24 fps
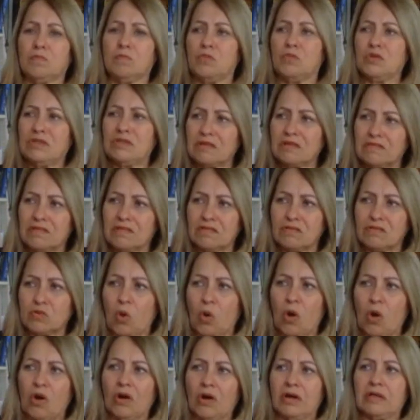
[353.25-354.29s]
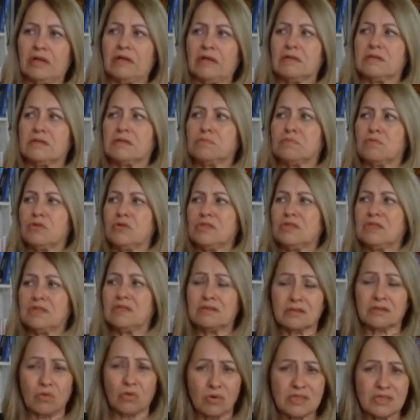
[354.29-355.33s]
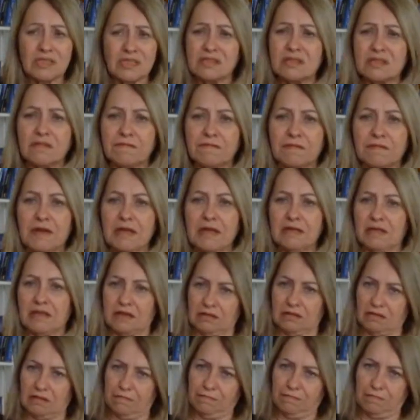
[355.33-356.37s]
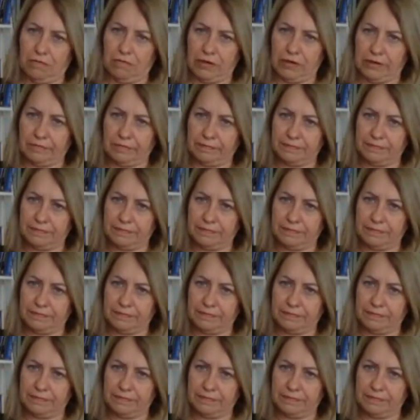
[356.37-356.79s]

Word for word: muitas histórias, muitas coisas que vêm daí de fora.